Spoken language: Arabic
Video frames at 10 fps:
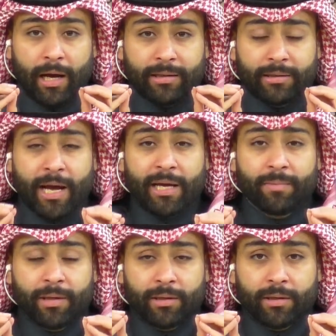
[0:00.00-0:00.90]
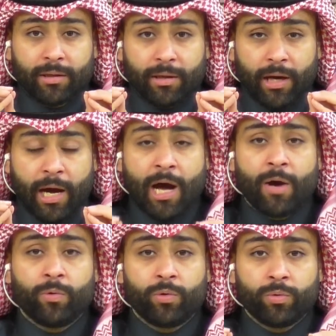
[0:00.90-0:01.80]
دائما
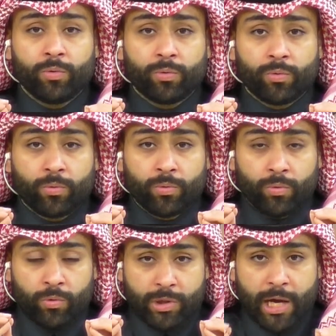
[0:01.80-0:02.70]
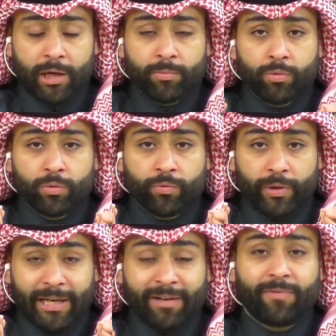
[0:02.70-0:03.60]
حاولوا وساهموا
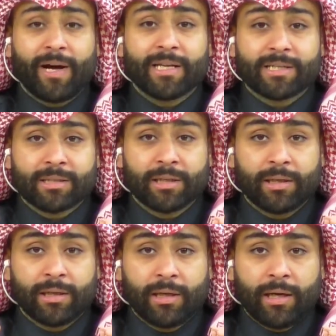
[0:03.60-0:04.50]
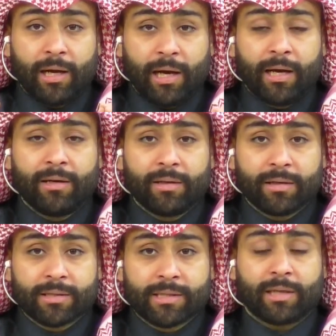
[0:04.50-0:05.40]
في الفحص عن
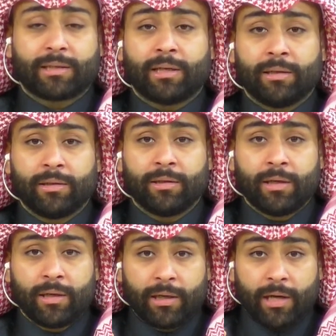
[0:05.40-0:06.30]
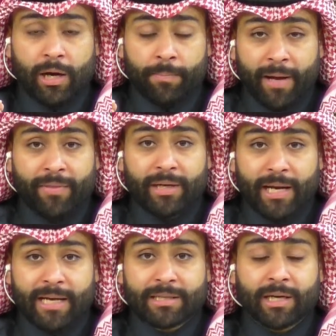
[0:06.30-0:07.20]
السرطان بعض
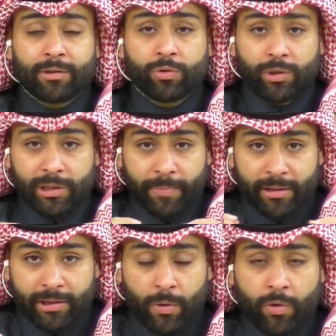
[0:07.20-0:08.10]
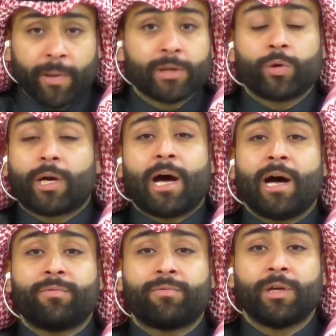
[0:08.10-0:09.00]
الناس قد يكون عنده بعض التورمات
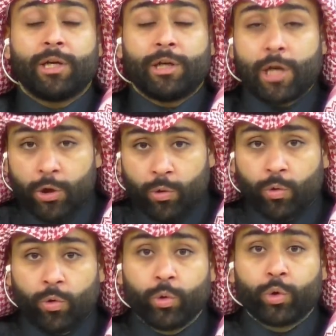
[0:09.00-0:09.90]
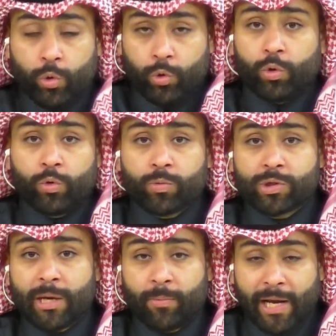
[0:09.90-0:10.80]
ويخاف انه يروح ويكون هو
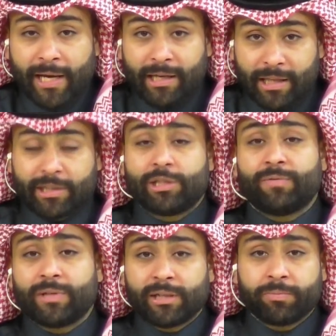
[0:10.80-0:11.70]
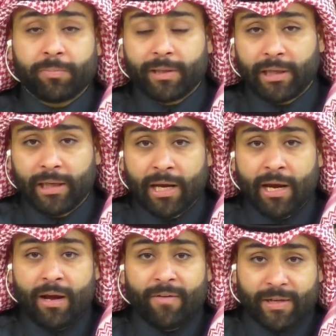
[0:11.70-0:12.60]
مصاب ولكن اذا اكتشفت انت من بدري
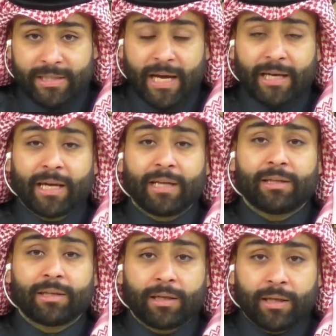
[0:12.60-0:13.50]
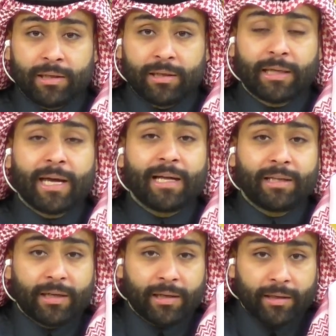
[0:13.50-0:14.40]
فتاكد انك
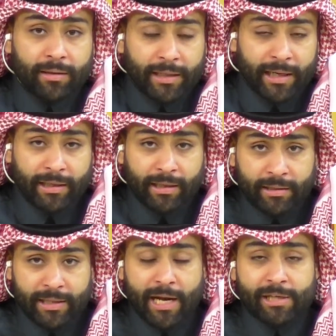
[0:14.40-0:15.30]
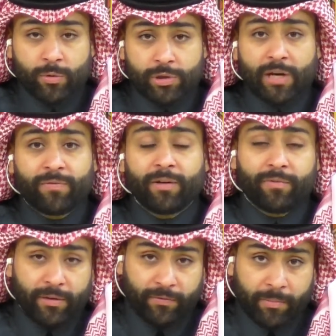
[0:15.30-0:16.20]
قادر يعني تعالجه وتشافيه
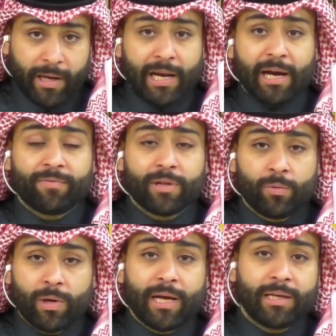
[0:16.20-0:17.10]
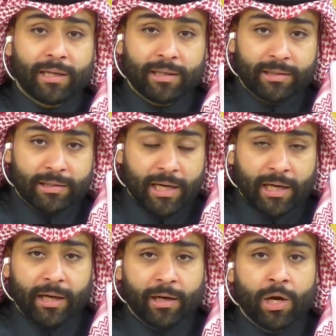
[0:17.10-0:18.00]
في في مرحله افضل ولا انك انت
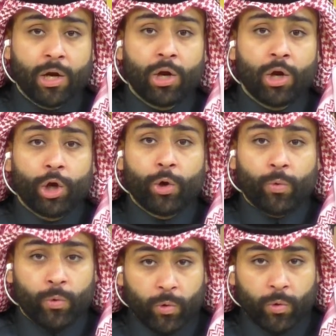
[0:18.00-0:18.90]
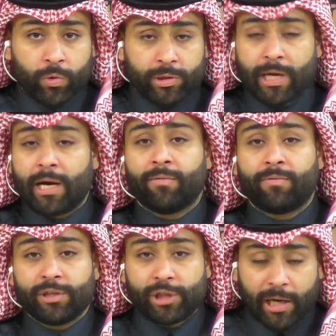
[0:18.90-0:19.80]
تتاخر وتخاف
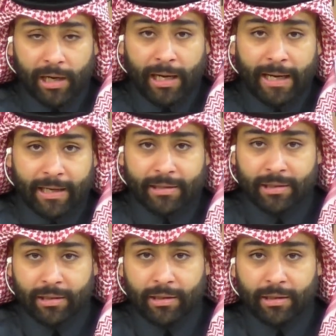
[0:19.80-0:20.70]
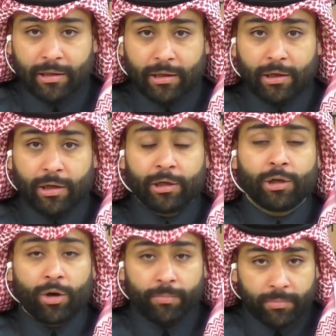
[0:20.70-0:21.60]
فان شاء الله حلقه
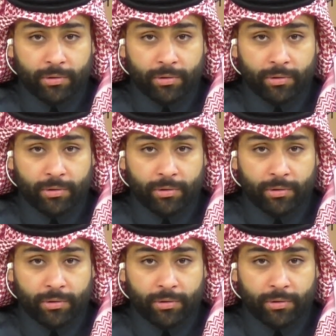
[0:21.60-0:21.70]
اليوم